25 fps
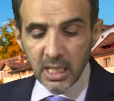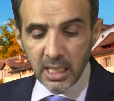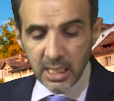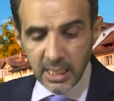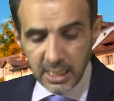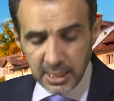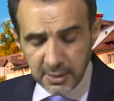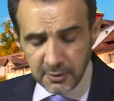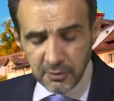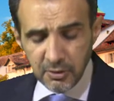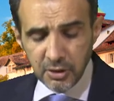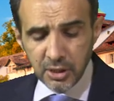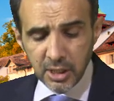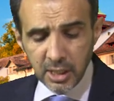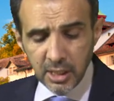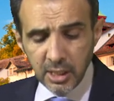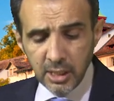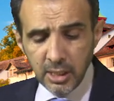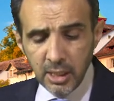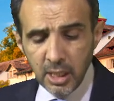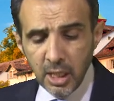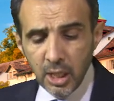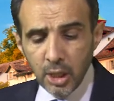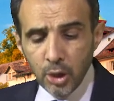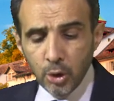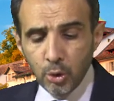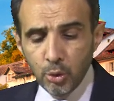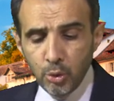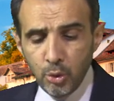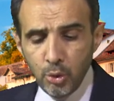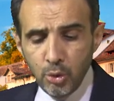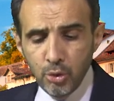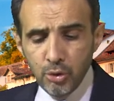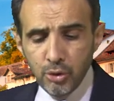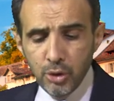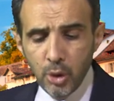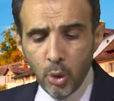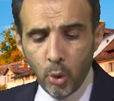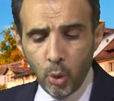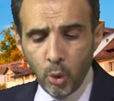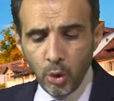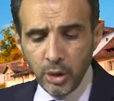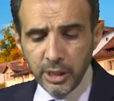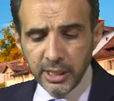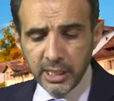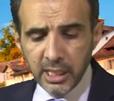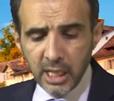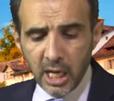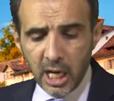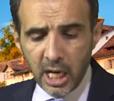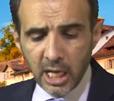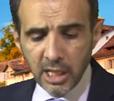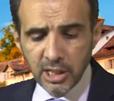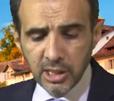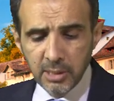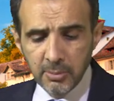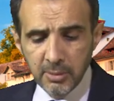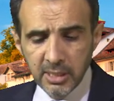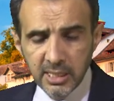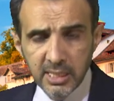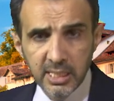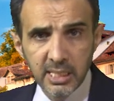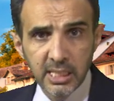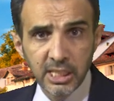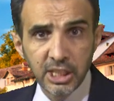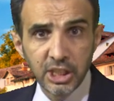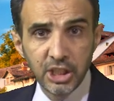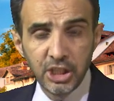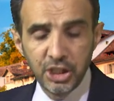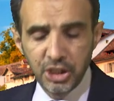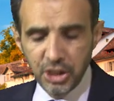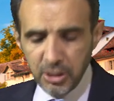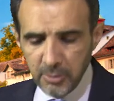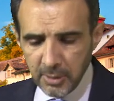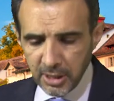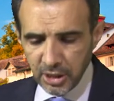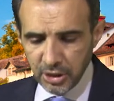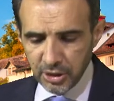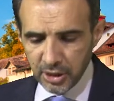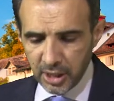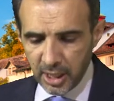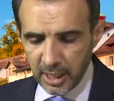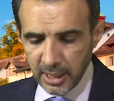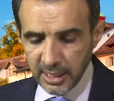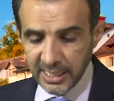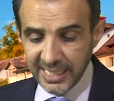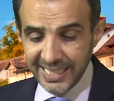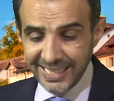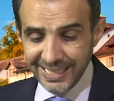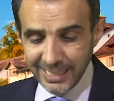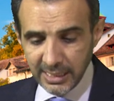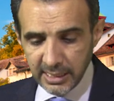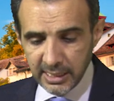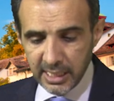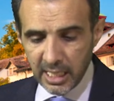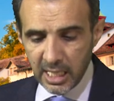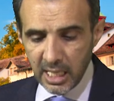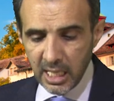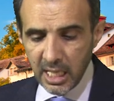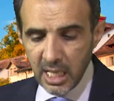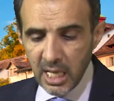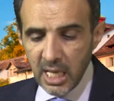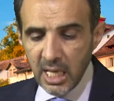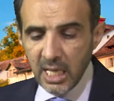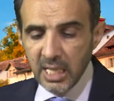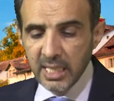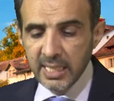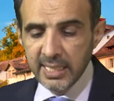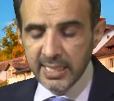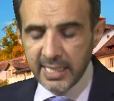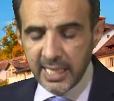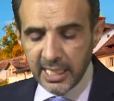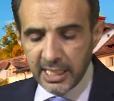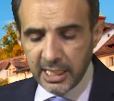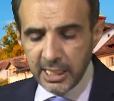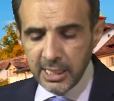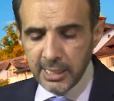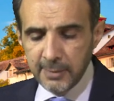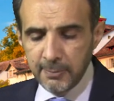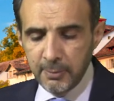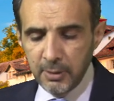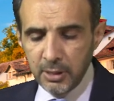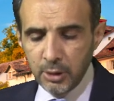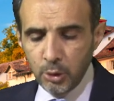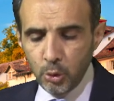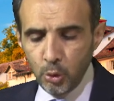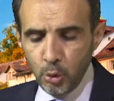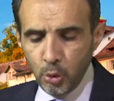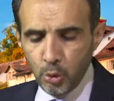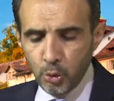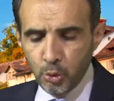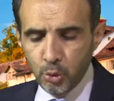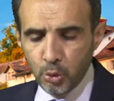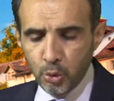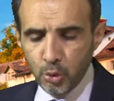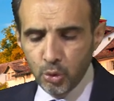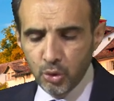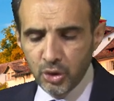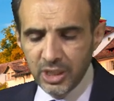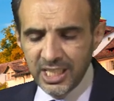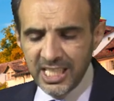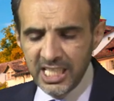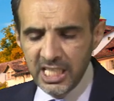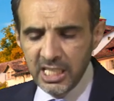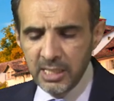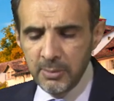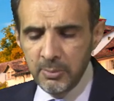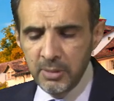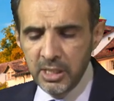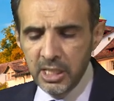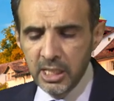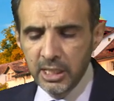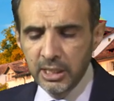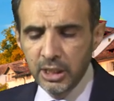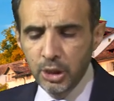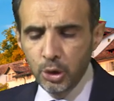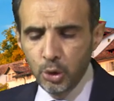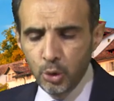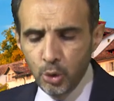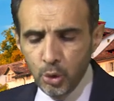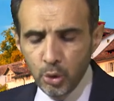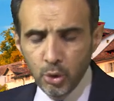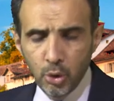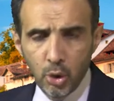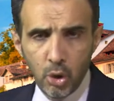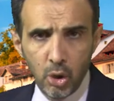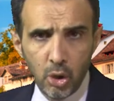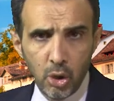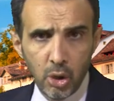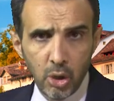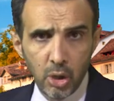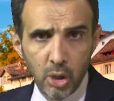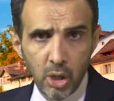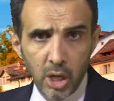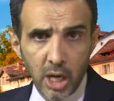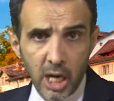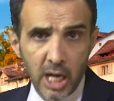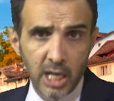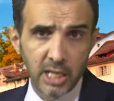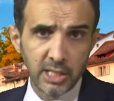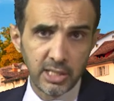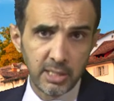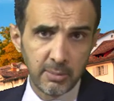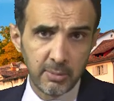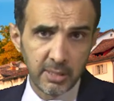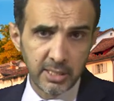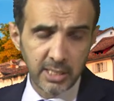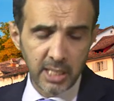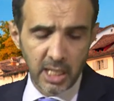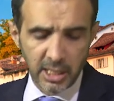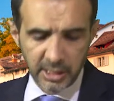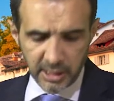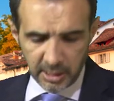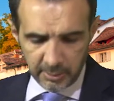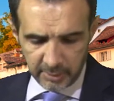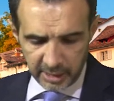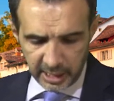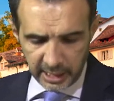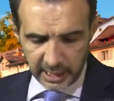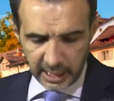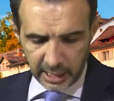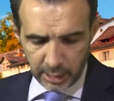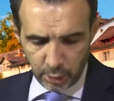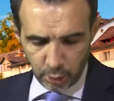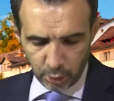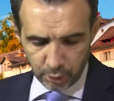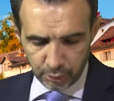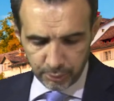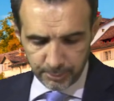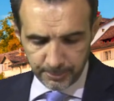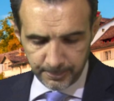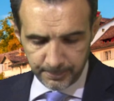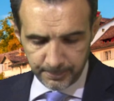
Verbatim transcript: İsviçre'nin %12 harcaması kişi başına yılda 8327 euro harcaması anlamına geliyor.